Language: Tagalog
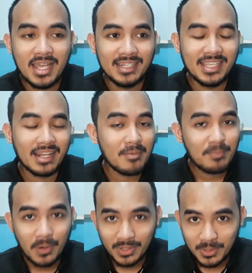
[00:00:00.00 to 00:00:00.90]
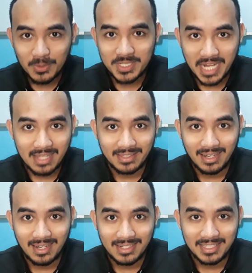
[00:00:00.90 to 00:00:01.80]
Ni-report yung
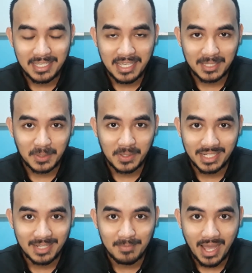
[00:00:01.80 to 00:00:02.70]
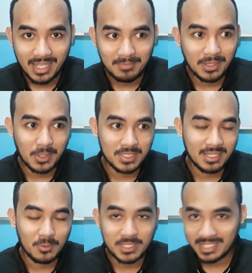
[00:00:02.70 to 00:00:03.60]
channel ni Attorney Libayan because
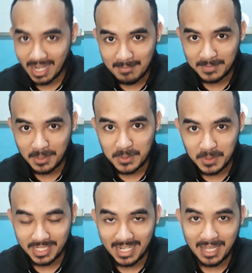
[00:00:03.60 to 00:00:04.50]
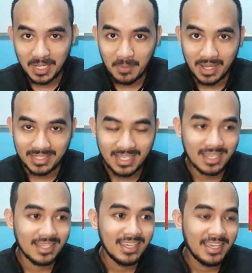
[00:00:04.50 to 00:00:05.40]
daw scam daw yung ginagawa niya.